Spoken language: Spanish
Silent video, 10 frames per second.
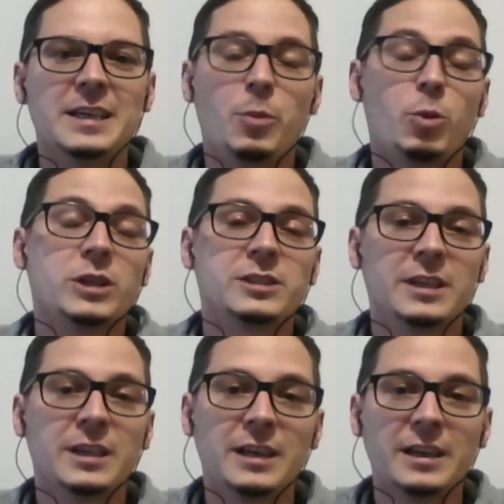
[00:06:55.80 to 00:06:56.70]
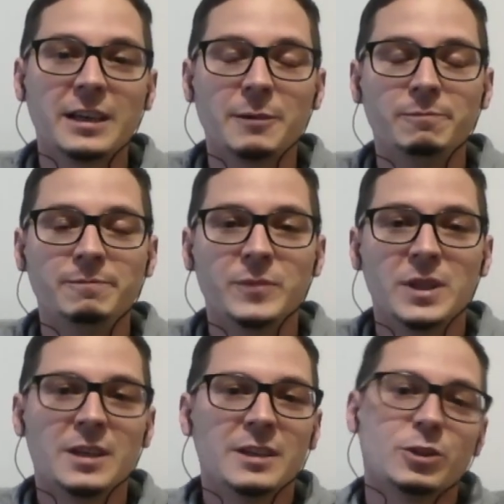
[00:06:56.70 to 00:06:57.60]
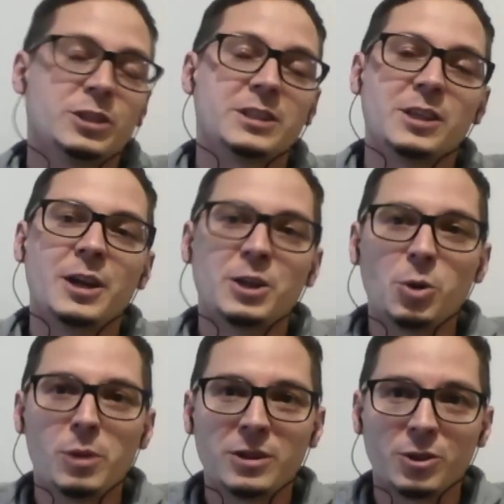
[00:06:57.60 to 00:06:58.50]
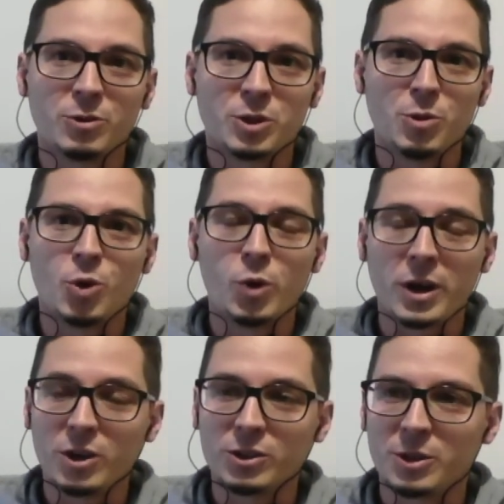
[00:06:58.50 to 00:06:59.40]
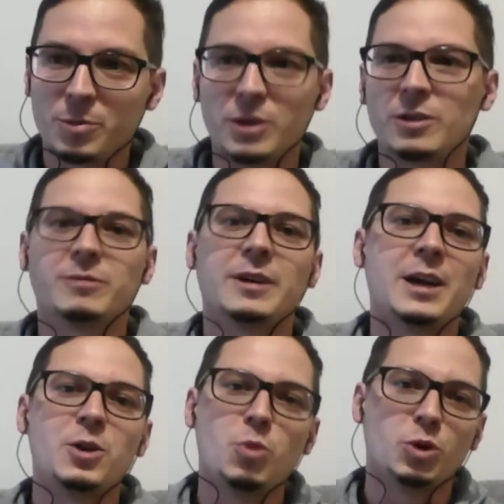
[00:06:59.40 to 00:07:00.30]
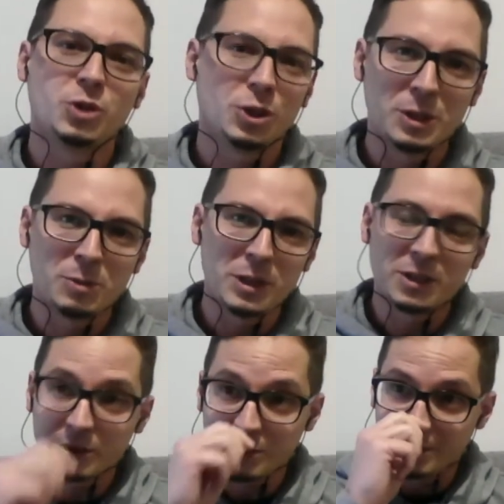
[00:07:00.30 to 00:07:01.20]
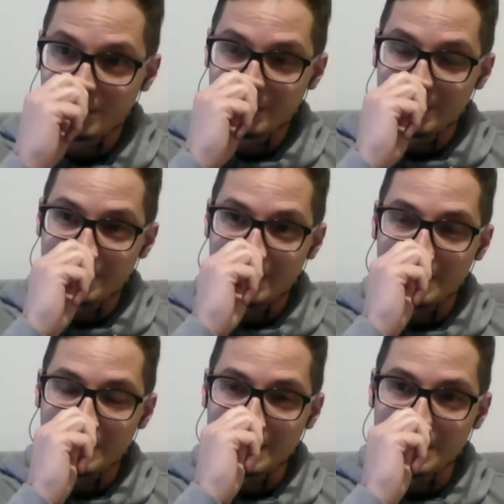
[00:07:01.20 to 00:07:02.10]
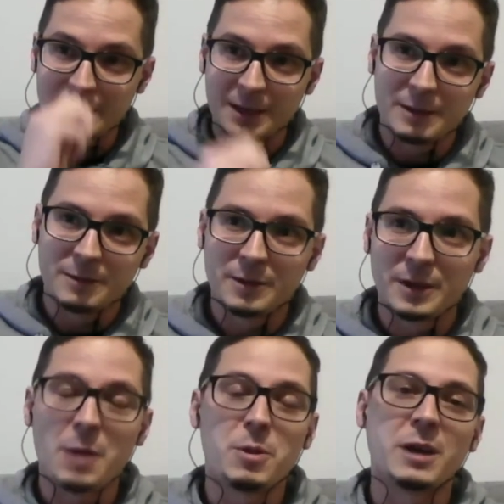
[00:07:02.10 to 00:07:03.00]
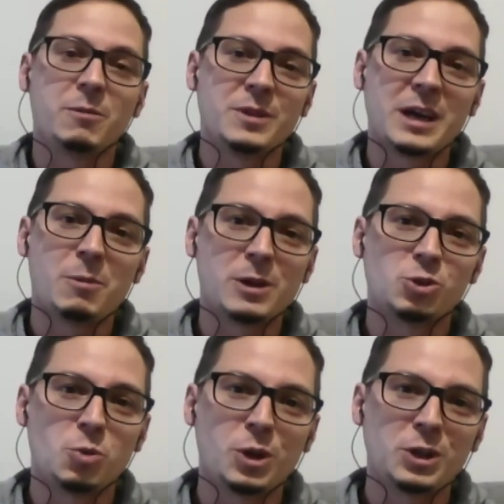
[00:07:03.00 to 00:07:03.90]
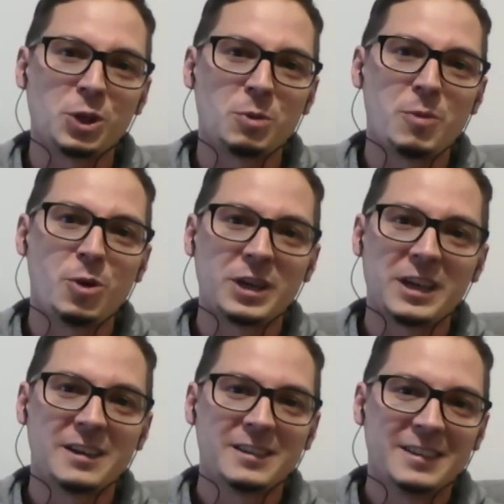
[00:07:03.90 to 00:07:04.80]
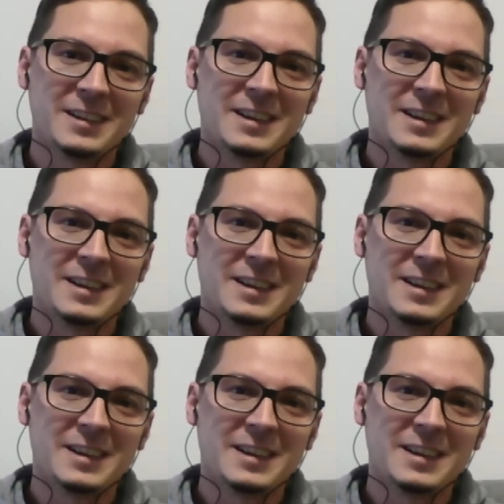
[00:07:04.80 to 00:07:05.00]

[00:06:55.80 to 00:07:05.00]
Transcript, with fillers: y después, eh, en este momento no se me ocurre otro, pero hay un montón de mitos. Eh, déjame, que, déjame hacer un poquito de memoria,